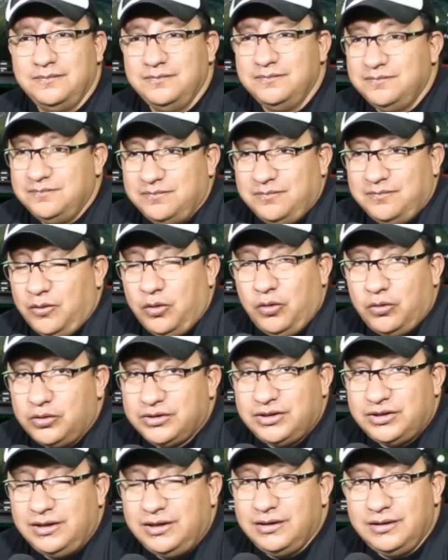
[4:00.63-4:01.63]
No
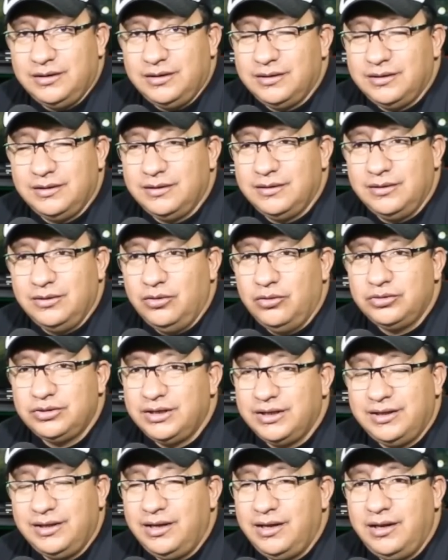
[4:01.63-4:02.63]
se, no
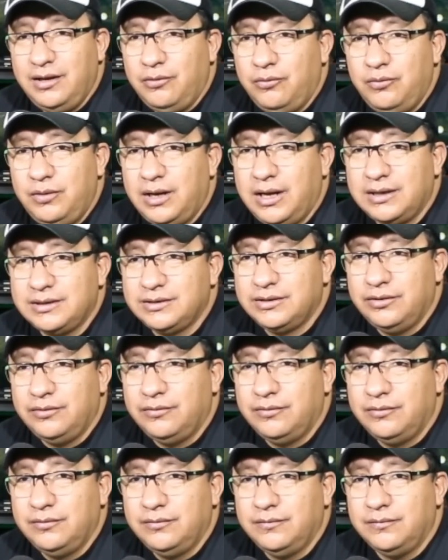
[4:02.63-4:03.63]
se tiene una
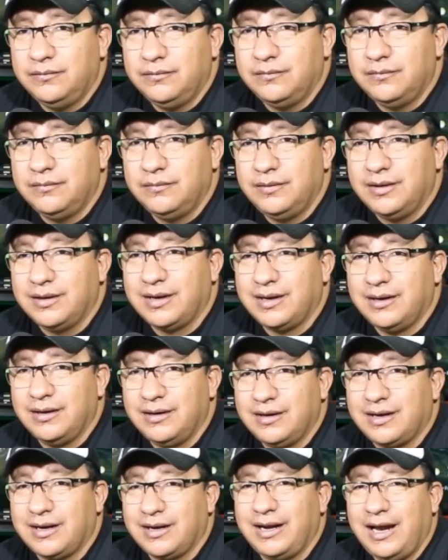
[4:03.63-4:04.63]
acción
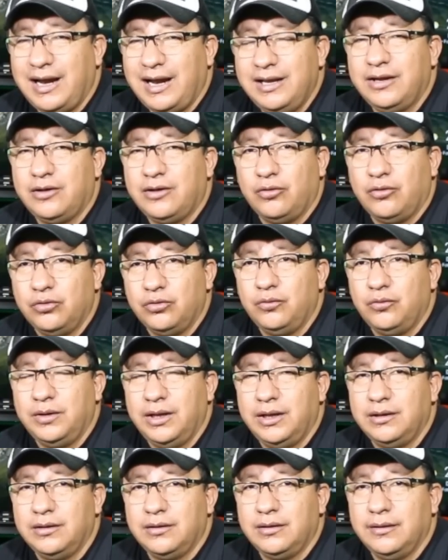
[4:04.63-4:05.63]
real y
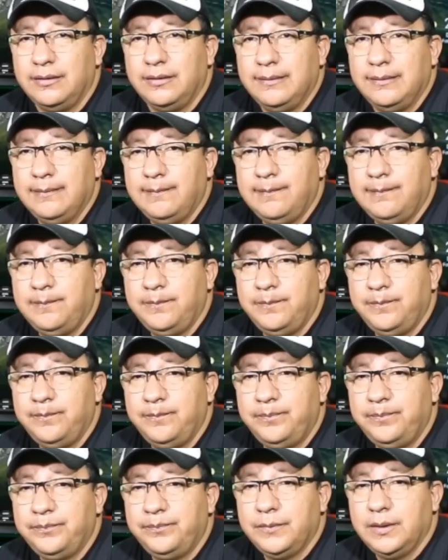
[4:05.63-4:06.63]
contundente.
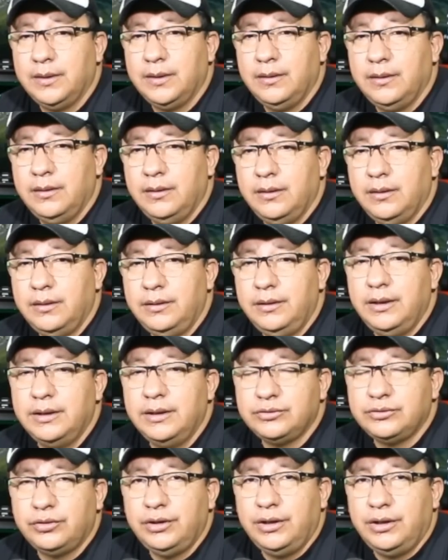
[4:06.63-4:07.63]
Y
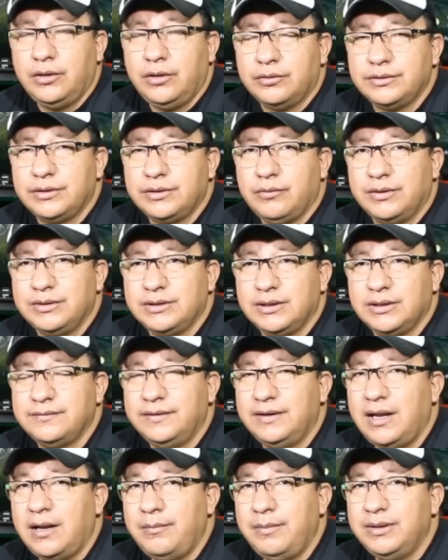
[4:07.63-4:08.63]
eso tiene consecuencias.
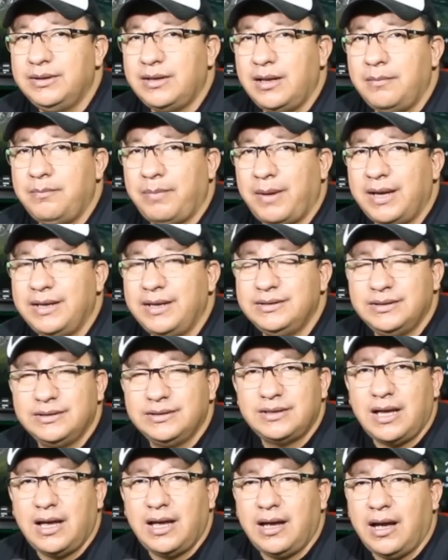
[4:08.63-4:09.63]
Finalmente el país
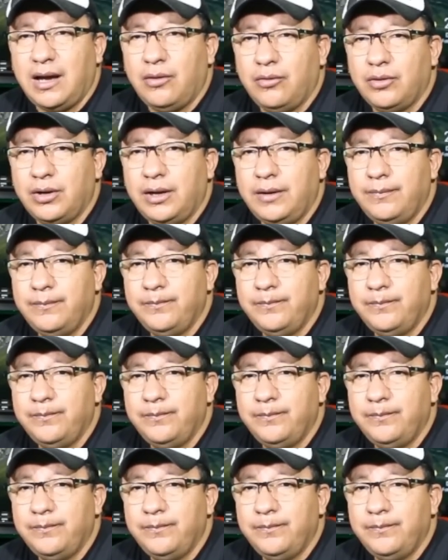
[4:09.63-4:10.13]
está ahora